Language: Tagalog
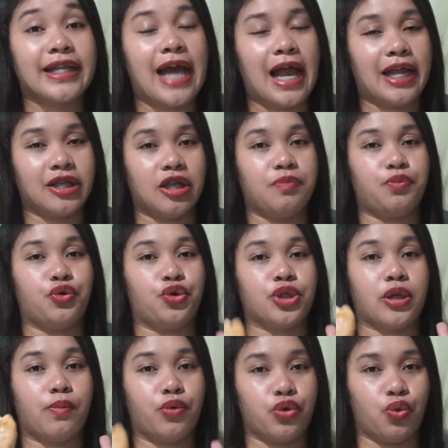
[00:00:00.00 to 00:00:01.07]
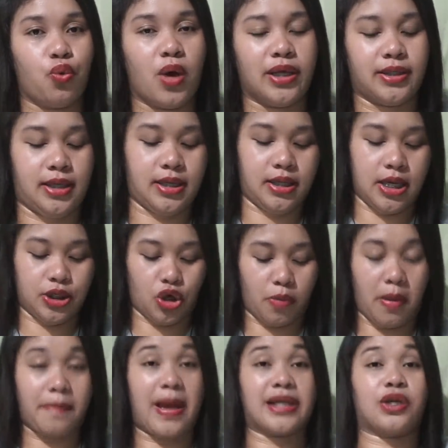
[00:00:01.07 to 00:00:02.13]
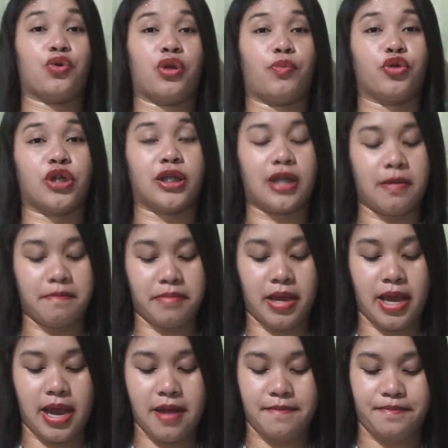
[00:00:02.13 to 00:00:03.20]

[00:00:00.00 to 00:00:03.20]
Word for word: Galing din po to sa Butuan City. So, papasok ko na po sa Team B.